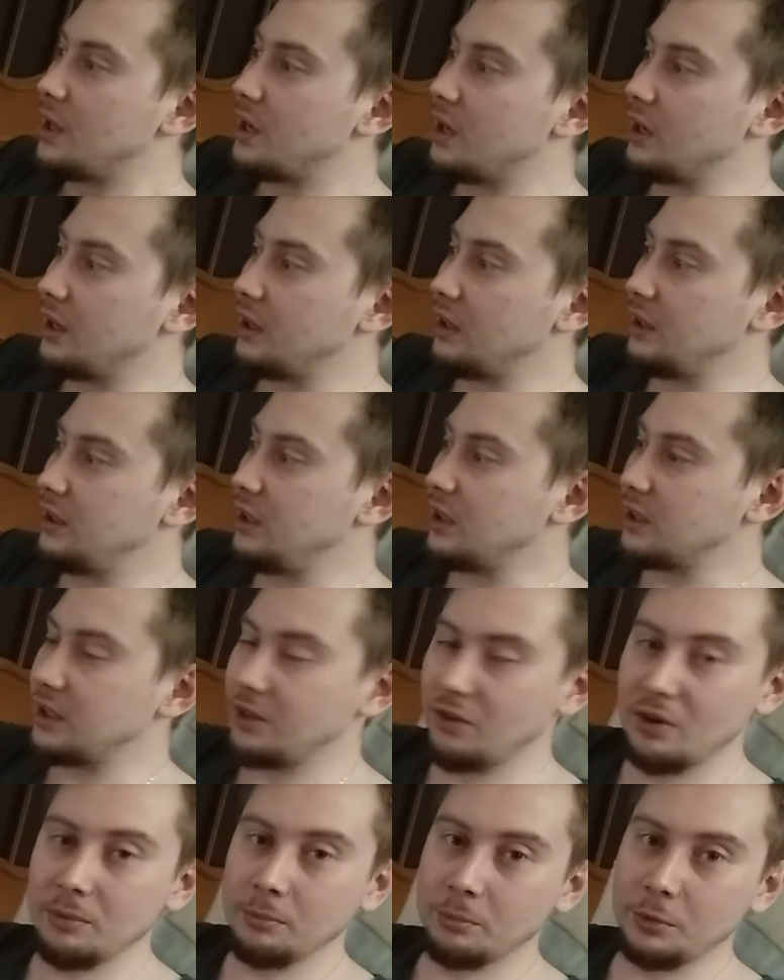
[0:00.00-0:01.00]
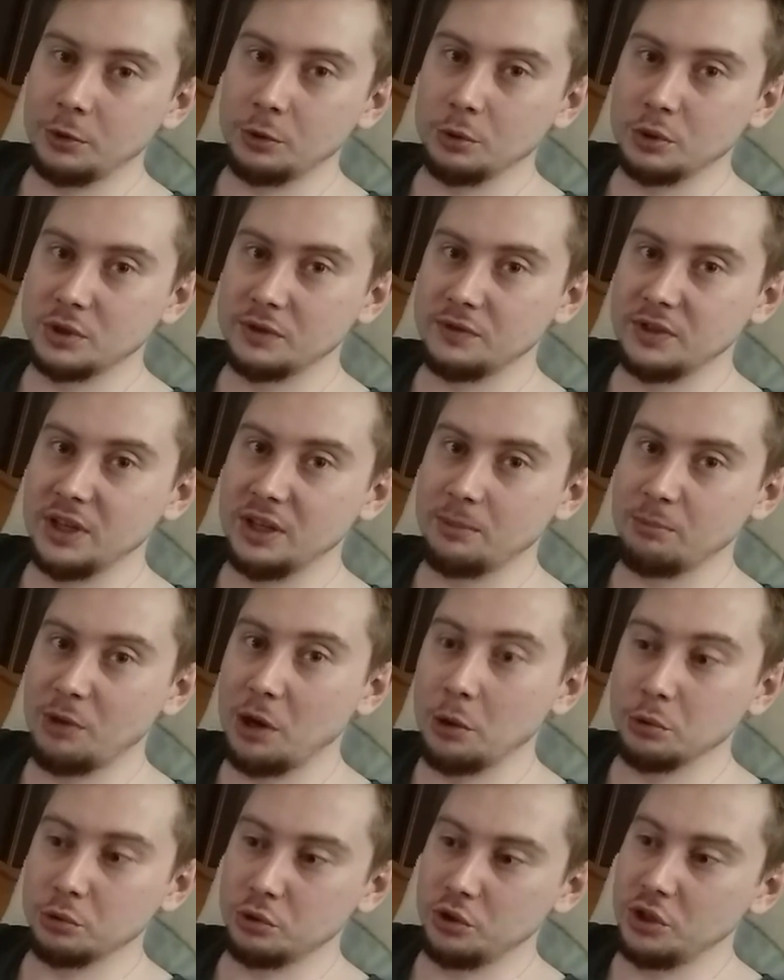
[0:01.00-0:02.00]
Э, некоторое время придется взять
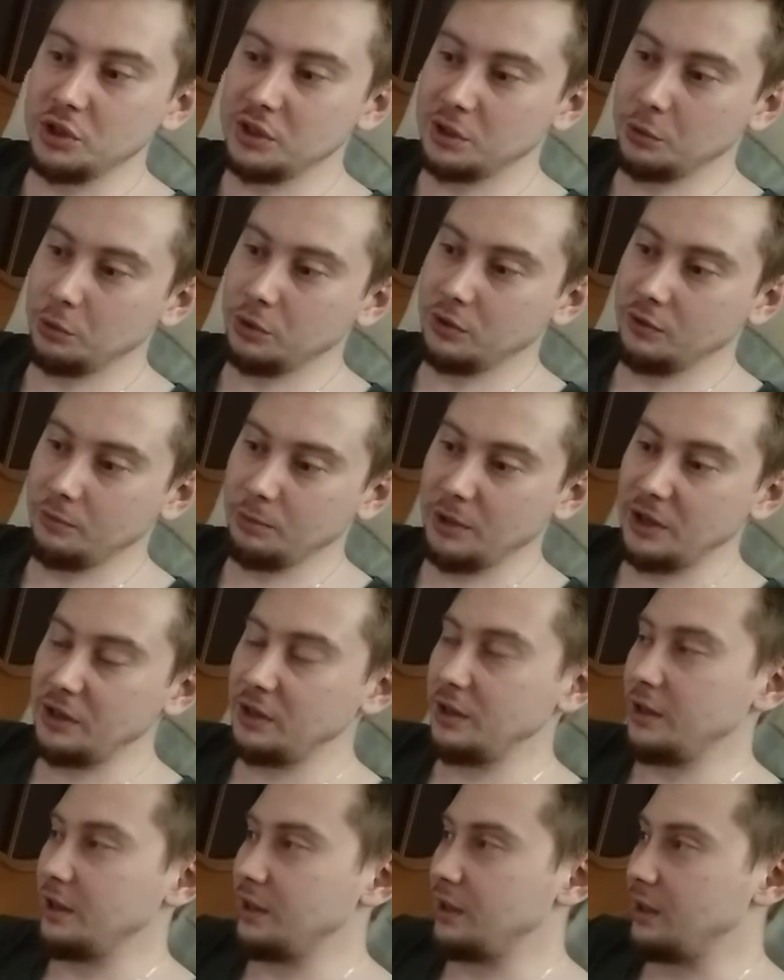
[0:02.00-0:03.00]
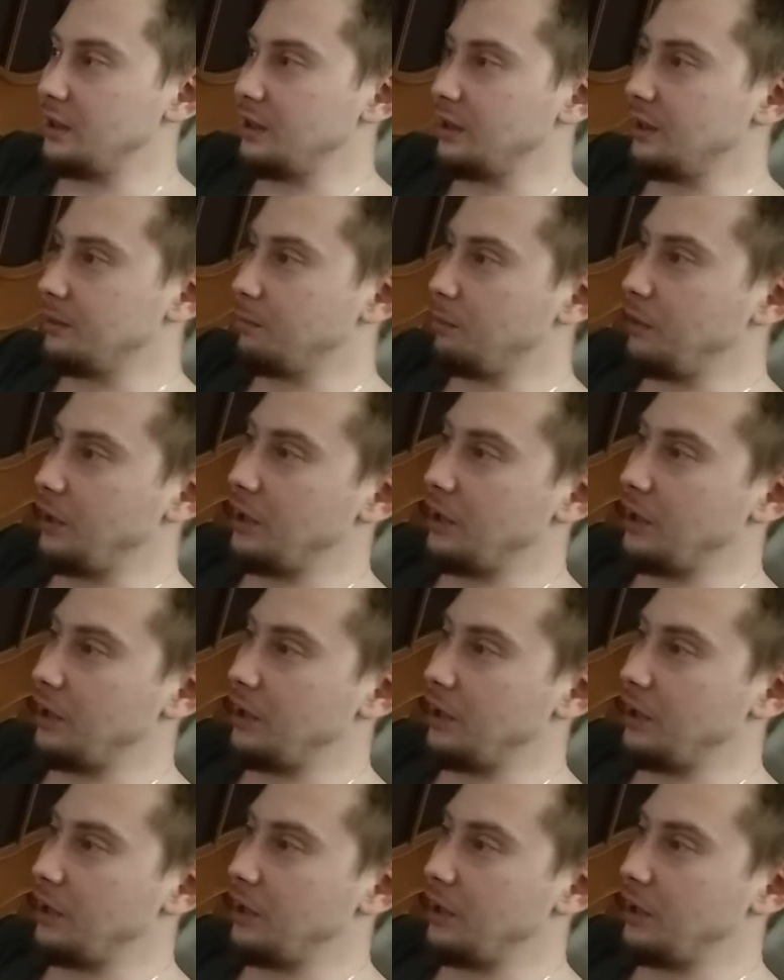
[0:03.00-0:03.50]
паузу чисто вот в плане э,